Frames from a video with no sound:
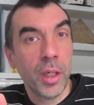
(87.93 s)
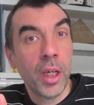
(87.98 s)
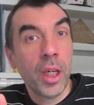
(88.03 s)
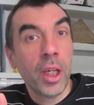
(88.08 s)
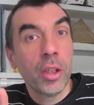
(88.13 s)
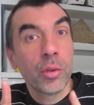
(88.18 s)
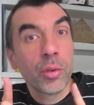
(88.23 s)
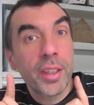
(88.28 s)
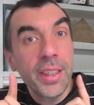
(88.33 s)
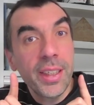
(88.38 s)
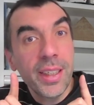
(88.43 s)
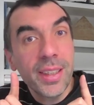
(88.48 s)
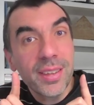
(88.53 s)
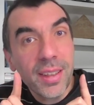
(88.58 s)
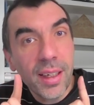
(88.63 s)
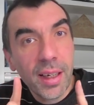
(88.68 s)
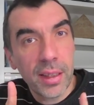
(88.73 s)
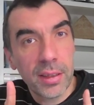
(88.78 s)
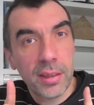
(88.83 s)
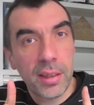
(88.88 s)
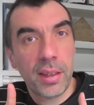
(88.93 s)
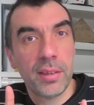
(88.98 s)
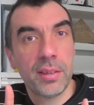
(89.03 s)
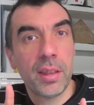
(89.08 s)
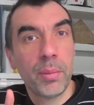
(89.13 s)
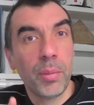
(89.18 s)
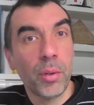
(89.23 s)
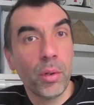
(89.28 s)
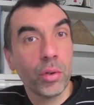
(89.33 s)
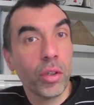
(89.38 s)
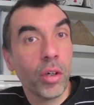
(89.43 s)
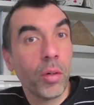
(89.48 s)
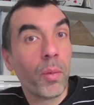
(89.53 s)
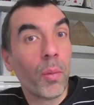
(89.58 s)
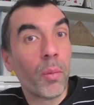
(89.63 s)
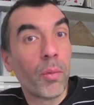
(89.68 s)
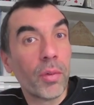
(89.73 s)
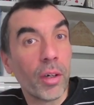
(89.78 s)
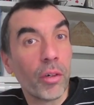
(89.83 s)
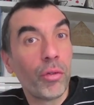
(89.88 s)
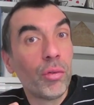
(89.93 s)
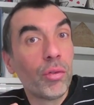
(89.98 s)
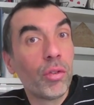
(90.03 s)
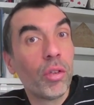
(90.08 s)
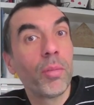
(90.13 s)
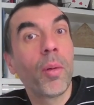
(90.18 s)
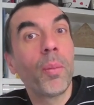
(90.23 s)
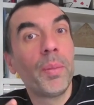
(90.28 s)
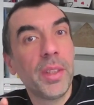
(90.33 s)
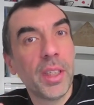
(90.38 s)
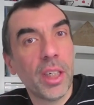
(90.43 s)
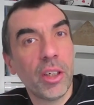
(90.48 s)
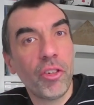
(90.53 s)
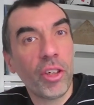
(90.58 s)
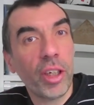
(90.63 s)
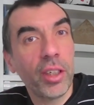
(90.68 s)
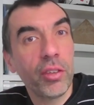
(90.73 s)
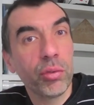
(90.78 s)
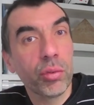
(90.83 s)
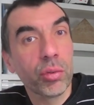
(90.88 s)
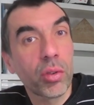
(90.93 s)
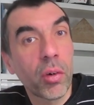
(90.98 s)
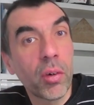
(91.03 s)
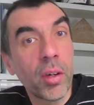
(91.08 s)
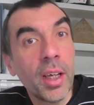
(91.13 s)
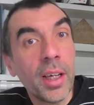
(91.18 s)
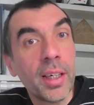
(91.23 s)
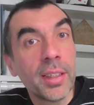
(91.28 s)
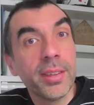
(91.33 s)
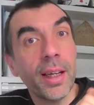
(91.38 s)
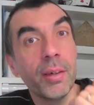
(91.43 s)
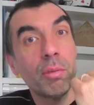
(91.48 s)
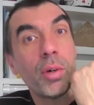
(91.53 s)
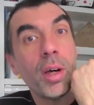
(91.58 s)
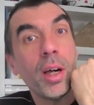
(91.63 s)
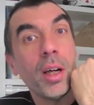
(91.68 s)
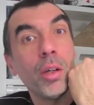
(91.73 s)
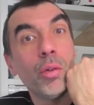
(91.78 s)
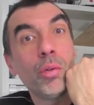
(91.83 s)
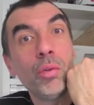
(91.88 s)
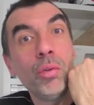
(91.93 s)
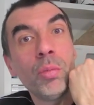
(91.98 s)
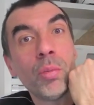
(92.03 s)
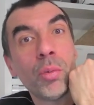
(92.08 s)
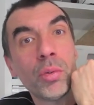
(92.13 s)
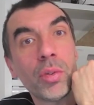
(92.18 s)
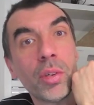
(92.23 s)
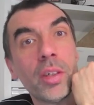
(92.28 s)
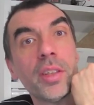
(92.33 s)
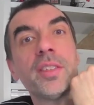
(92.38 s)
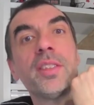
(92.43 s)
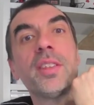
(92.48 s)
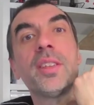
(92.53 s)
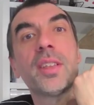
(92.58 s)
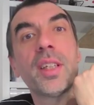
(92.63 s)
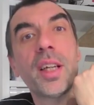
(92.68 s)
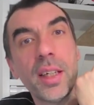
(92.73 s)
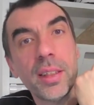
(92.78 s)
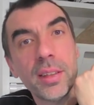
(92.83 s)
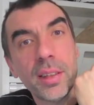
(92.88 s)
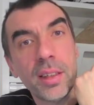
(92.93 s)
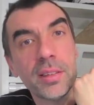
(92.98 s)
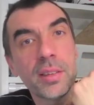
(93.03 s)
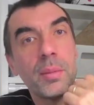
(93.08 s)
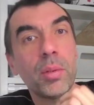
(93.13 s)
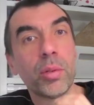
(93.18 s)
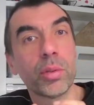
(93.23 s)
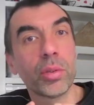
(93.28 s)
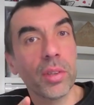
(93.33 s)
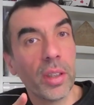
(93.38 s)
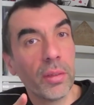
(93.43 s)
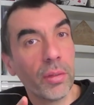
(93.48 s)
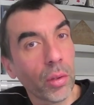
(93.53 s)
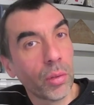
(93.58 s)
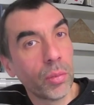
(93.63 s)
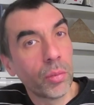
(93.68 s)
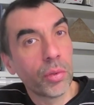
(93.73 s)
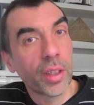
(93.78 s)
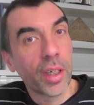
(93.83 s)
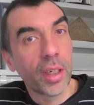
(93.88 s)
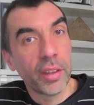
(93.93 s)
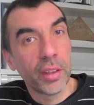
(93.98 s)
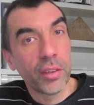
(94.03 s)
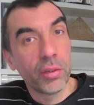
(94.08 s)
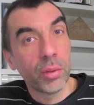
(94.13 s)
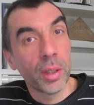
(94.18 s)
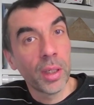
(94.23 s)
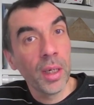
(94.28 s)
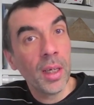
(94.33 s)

Donc il est très très important pour pouvoir justement bien gérer son temps d'avoir une montre. C'est très très important d'avoir une montre avec soi.